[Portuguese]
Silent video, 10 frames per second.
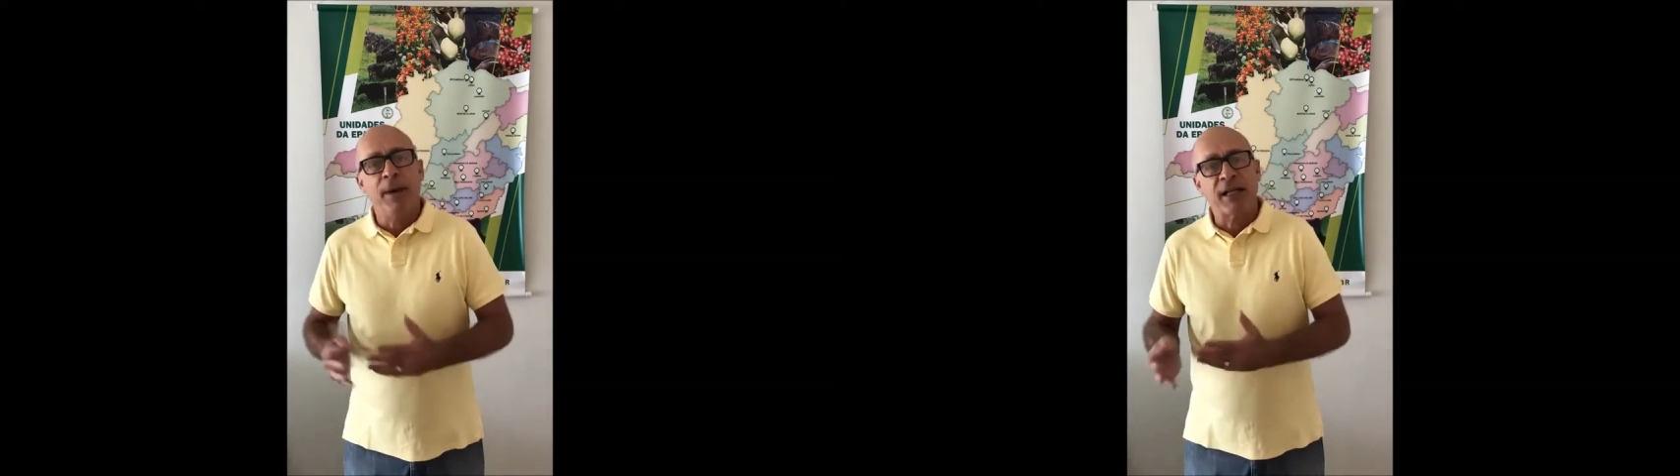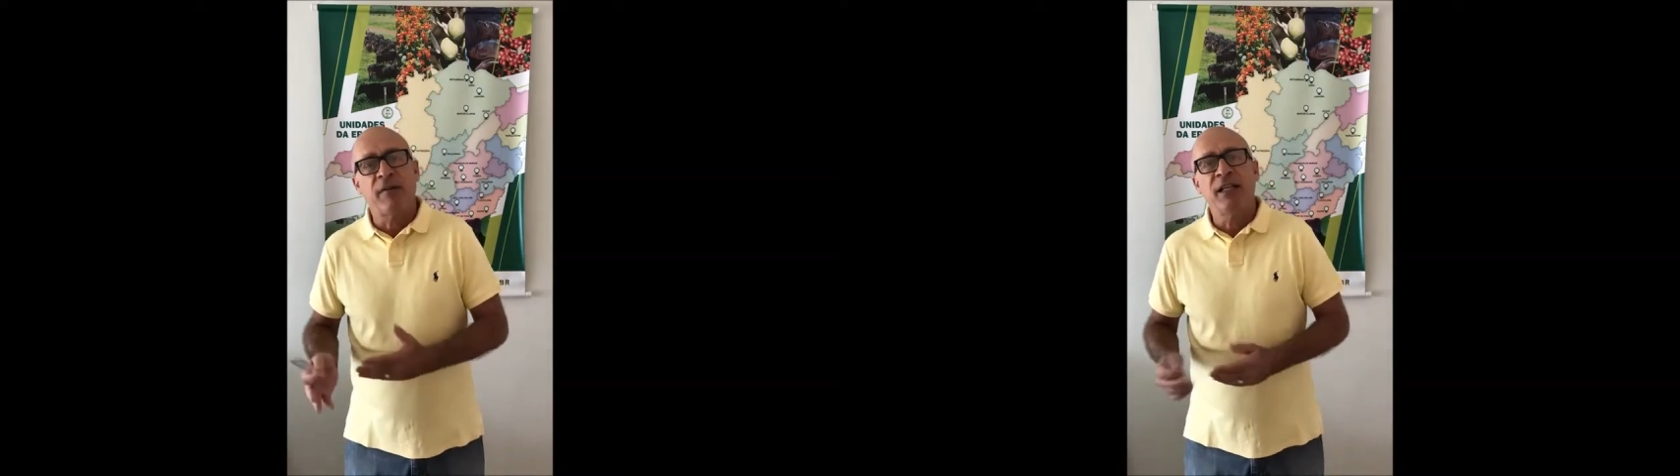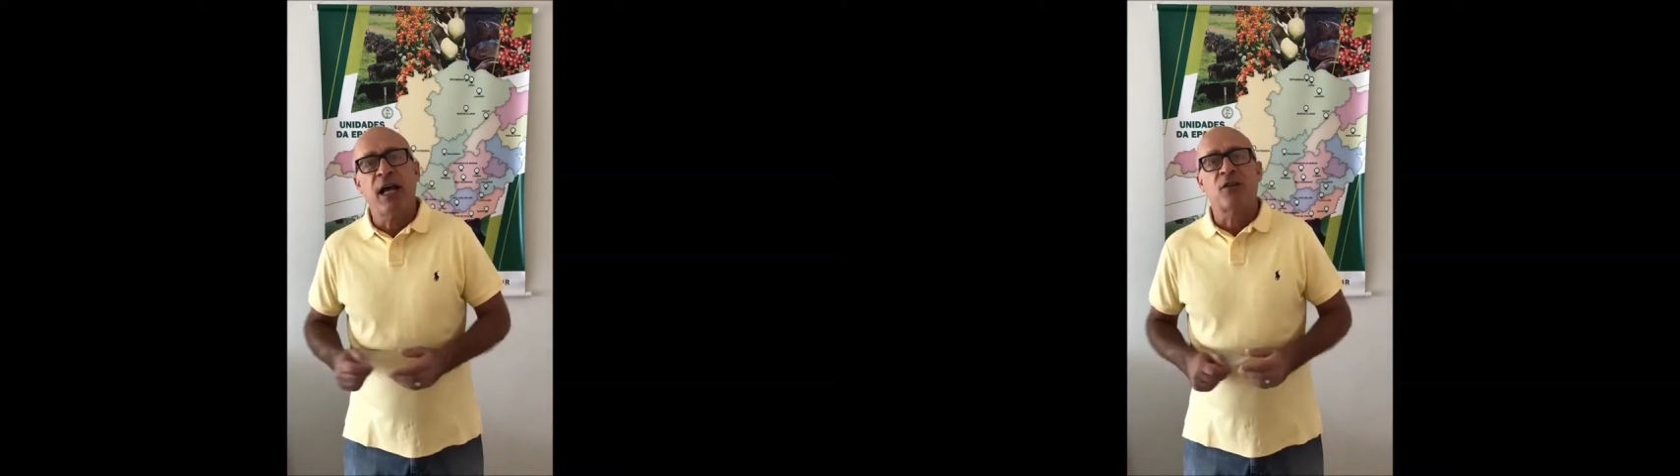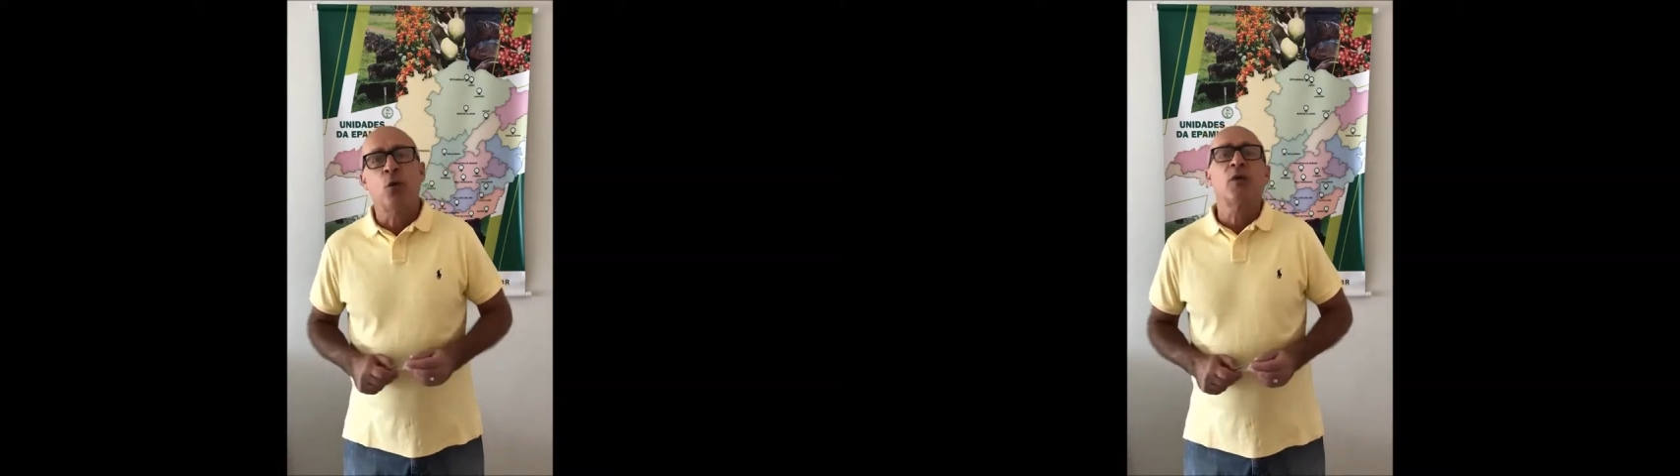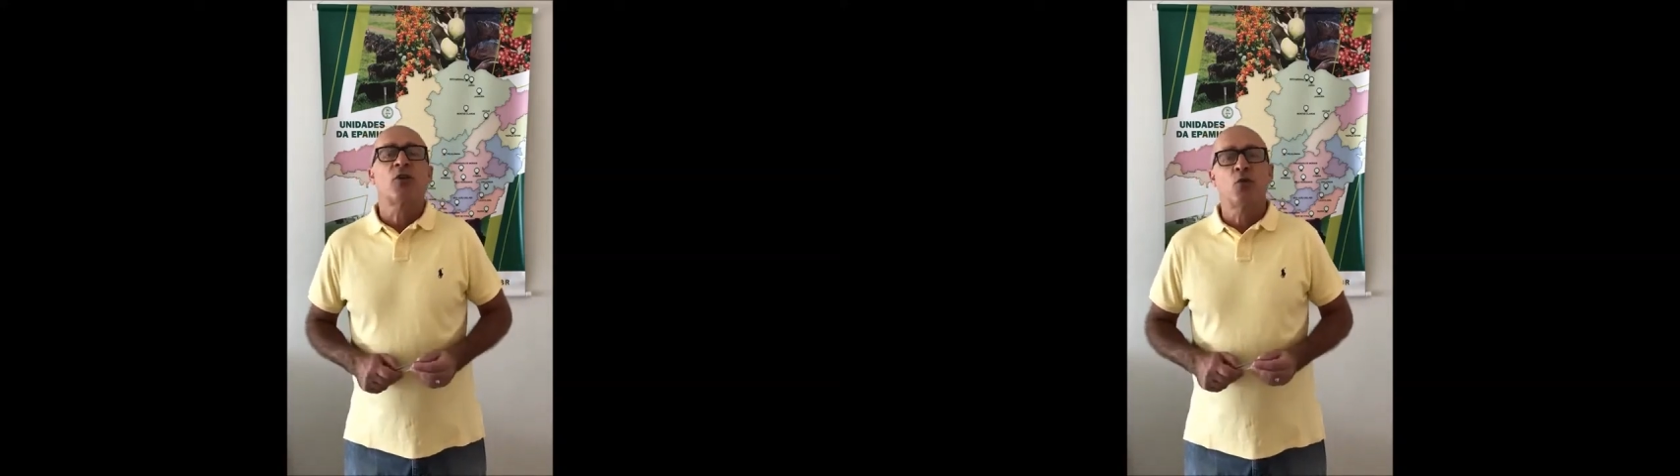para
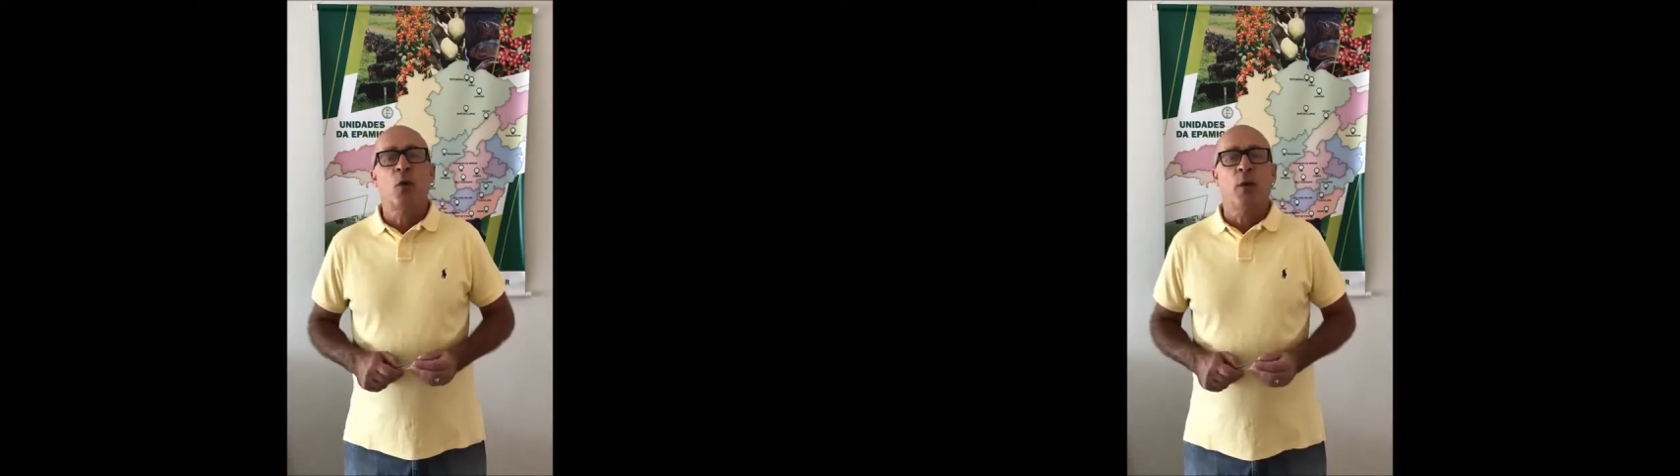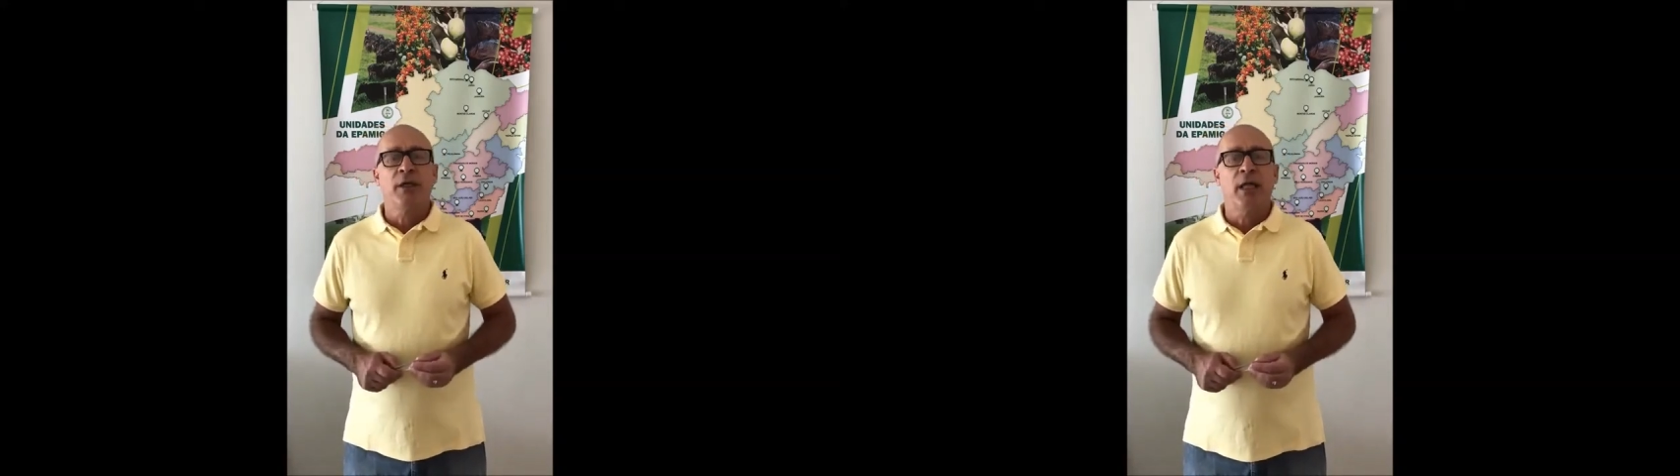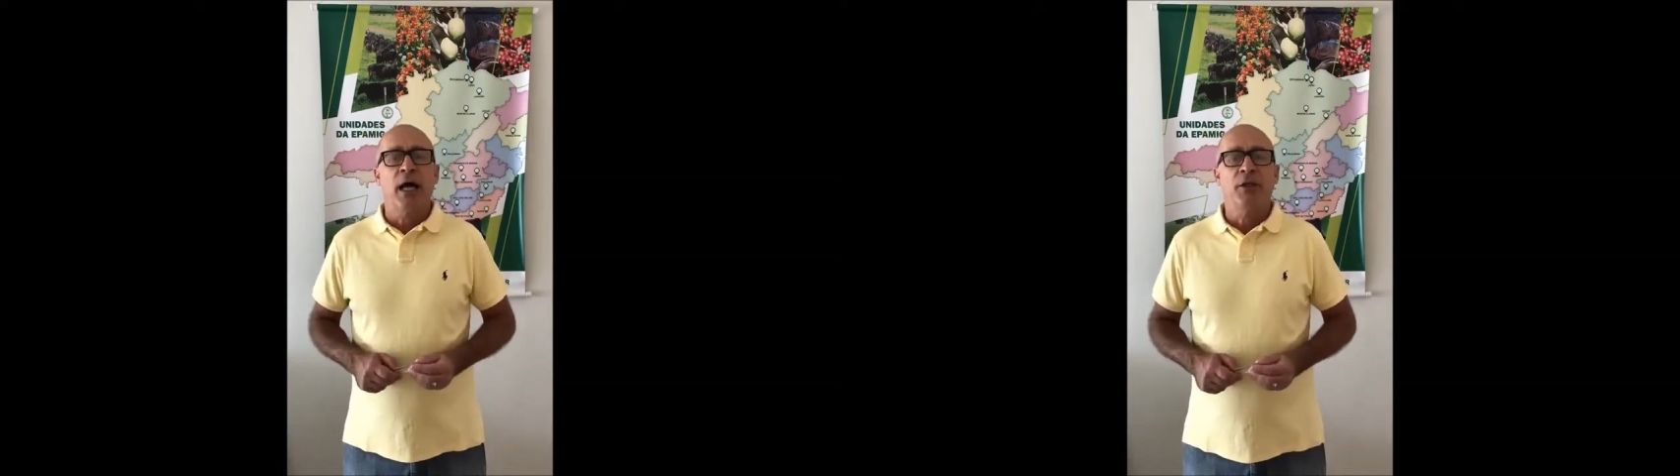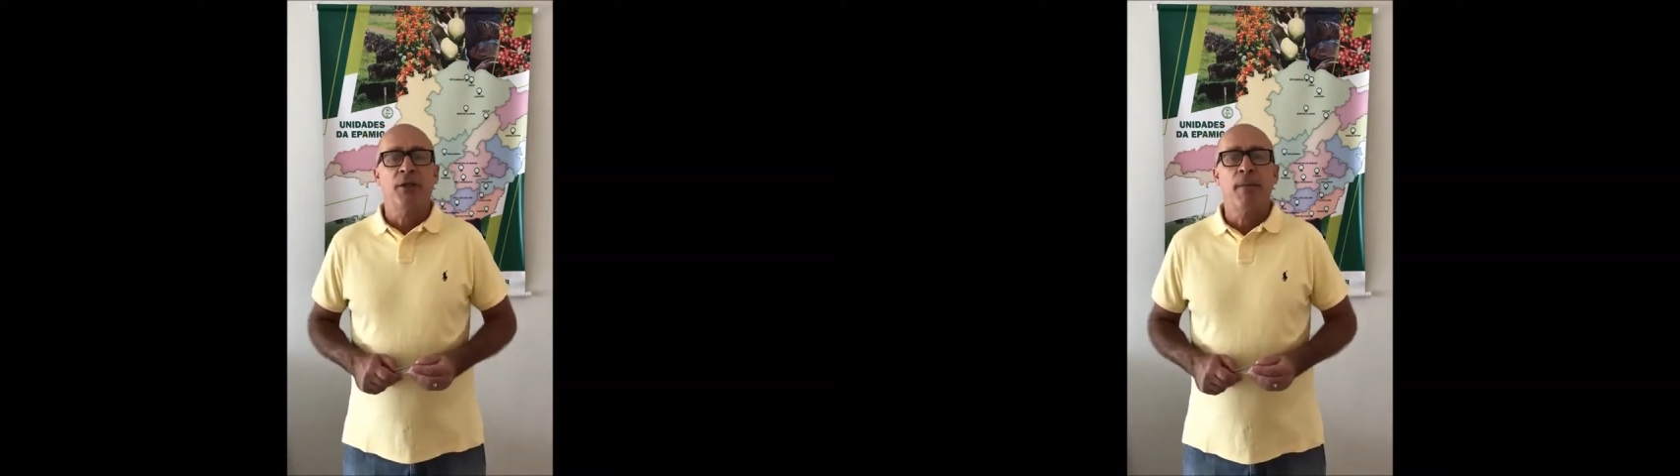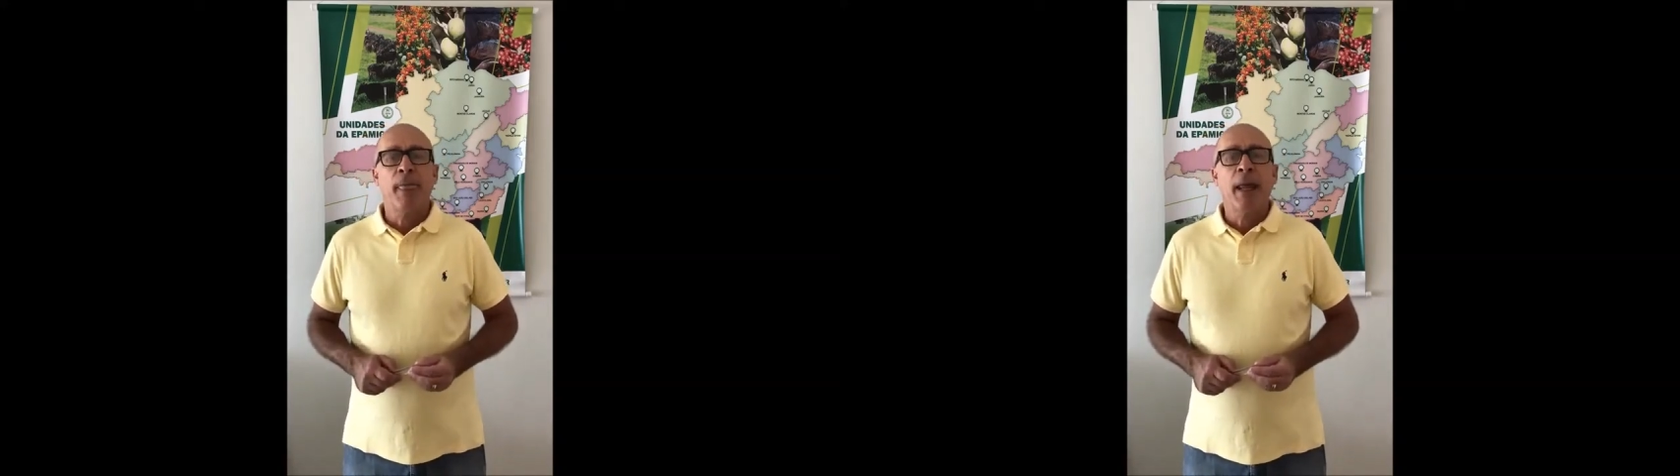avaliação da sua qualidade.